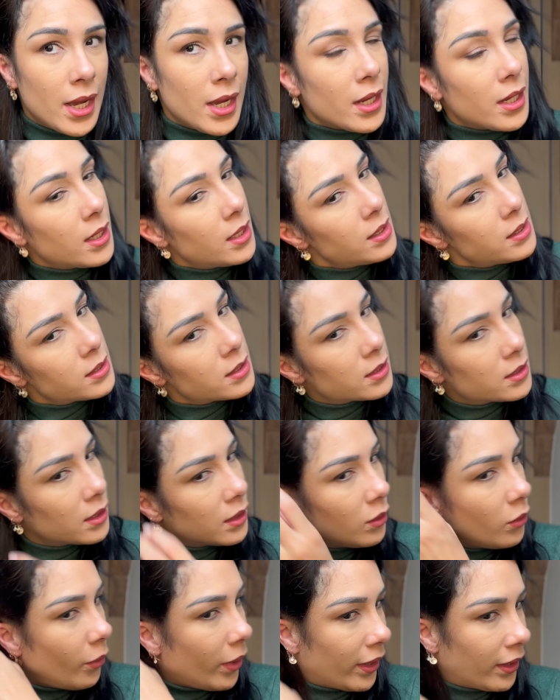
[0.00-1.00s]
e
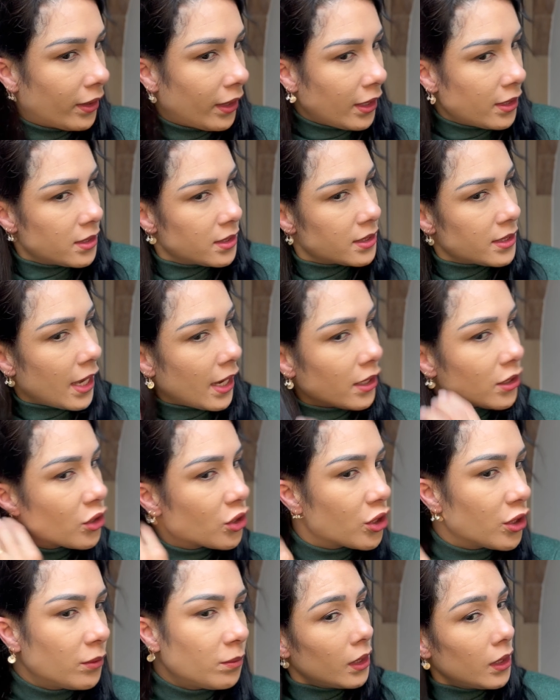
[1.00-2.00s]

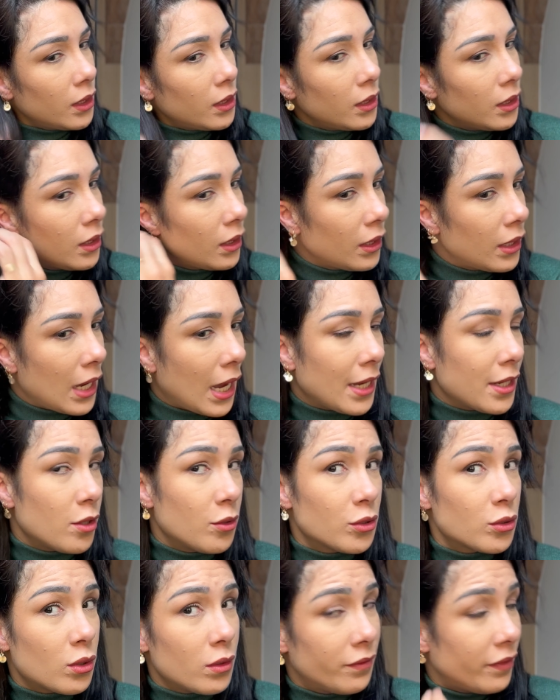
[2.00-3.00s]
57. E aí
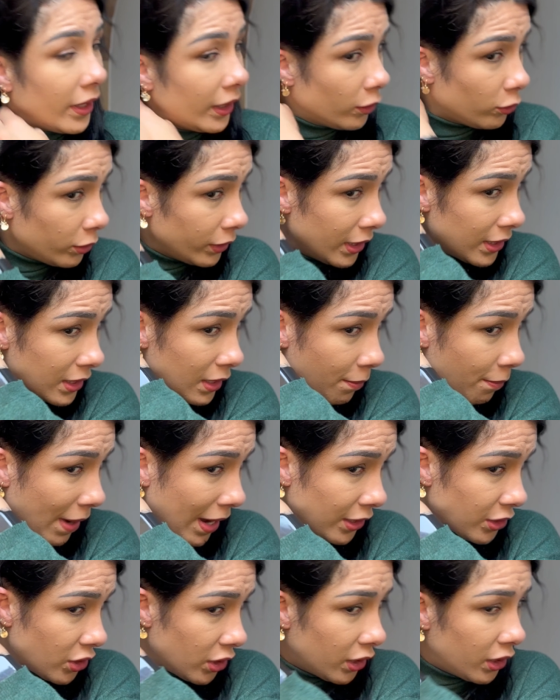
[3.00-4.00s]
eu escovei toda essa
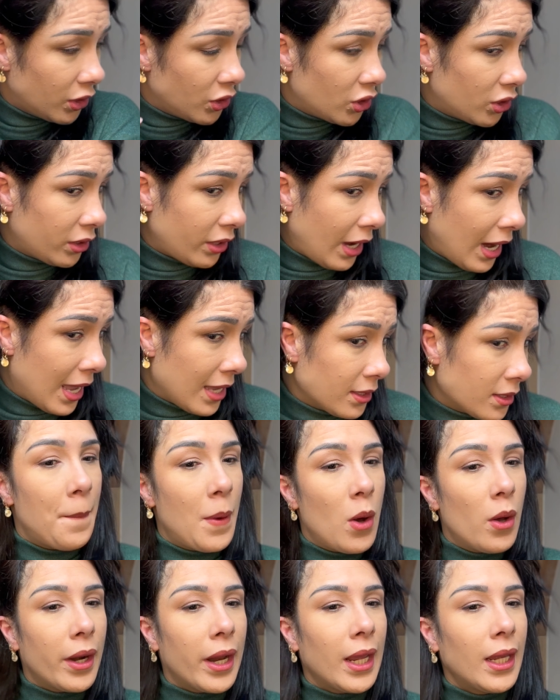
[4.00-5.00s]
parte aqui de trás.
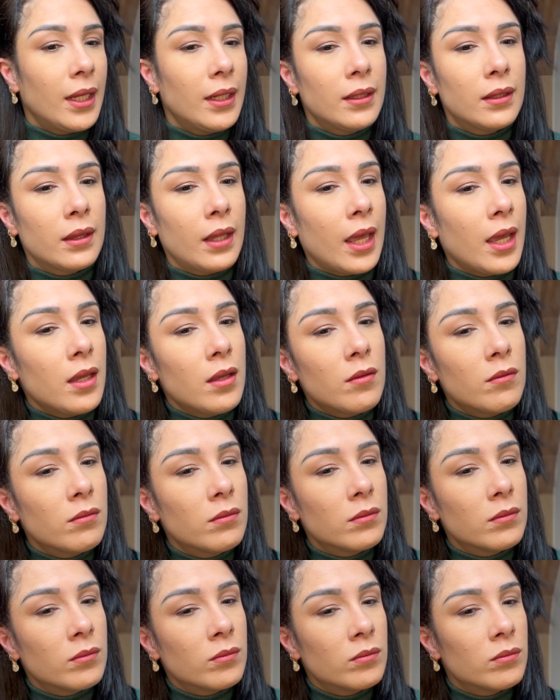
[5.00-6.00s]
Porém, tem
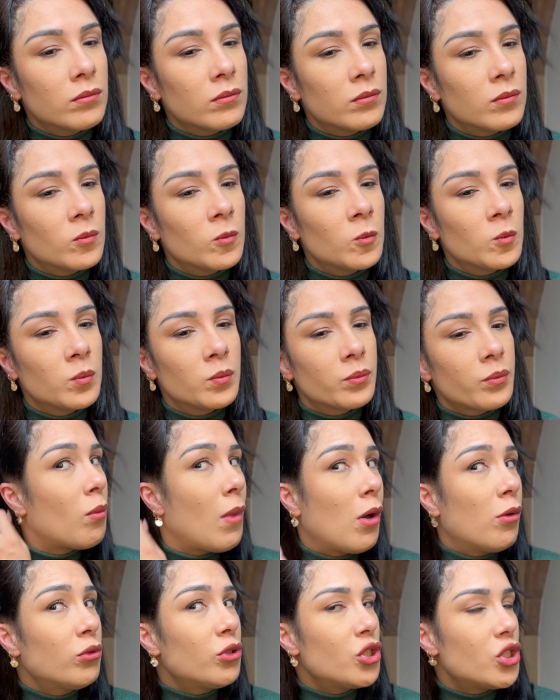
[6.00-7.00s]
um, um,
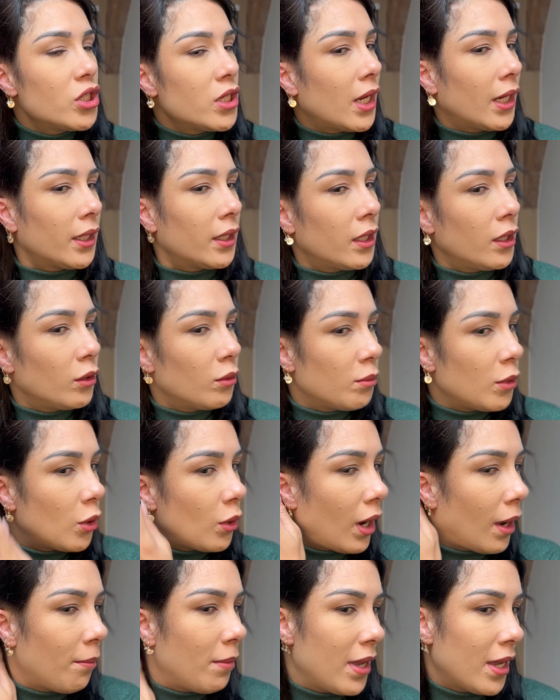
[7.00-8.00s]
uma ondinha aqui no
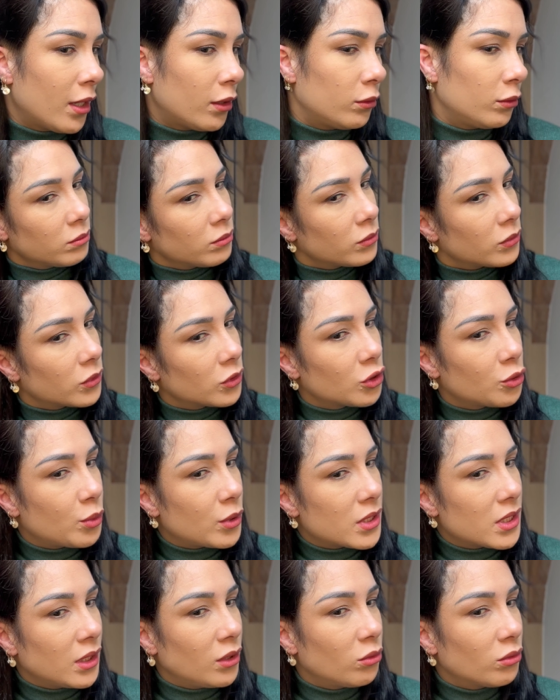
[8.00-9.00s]
meu cabelo
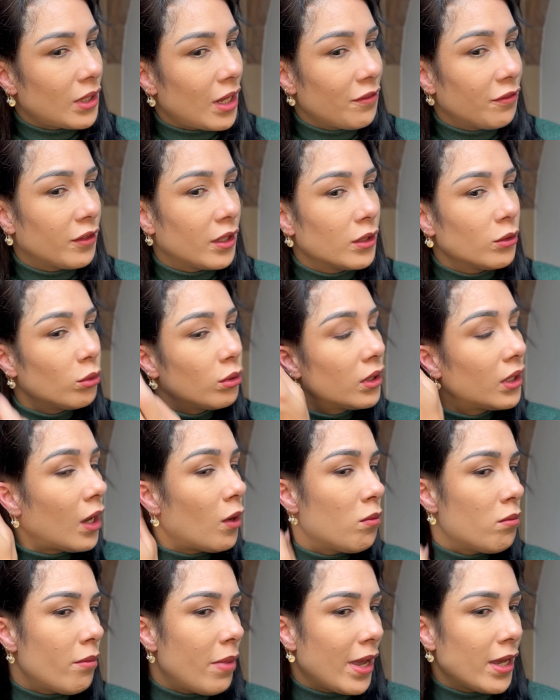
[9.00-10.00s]
tipo assim, não tá ficando
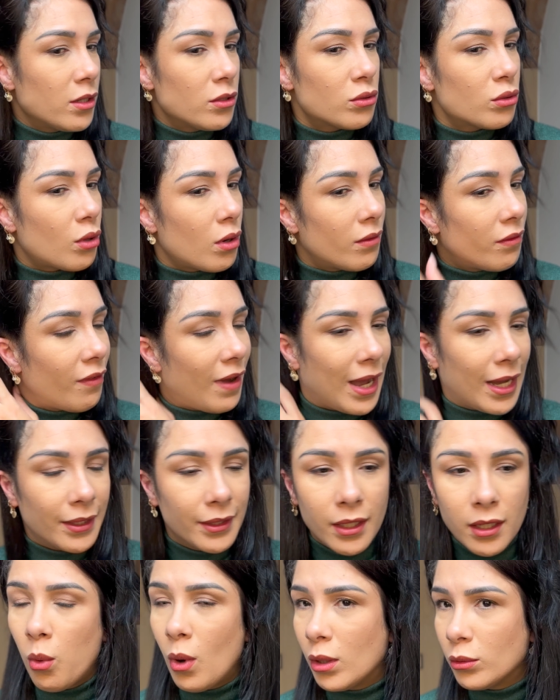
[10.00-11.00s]
tão bem
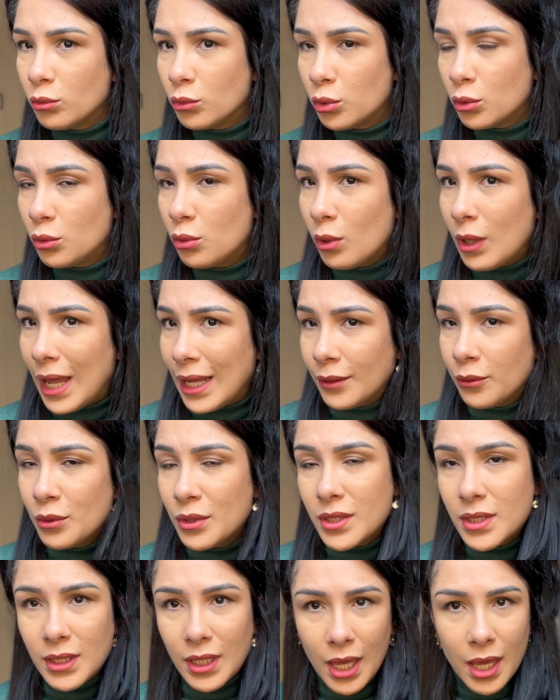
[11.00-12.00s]
escovada quanto do
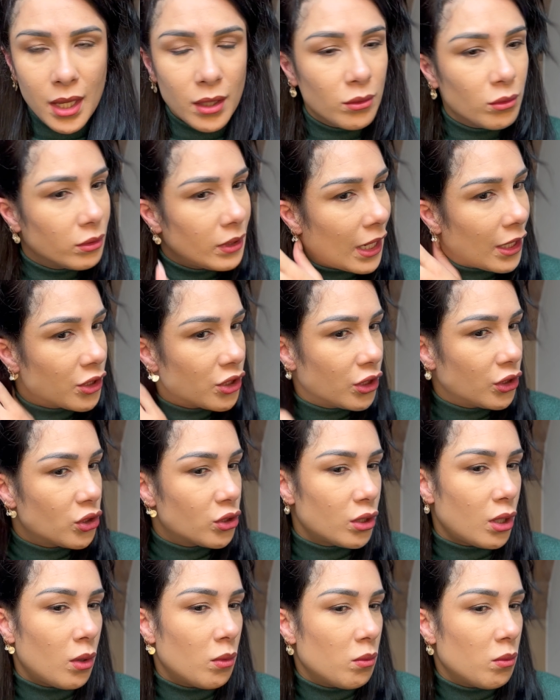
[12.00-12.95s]
lado esquerdo, tá, gente? Só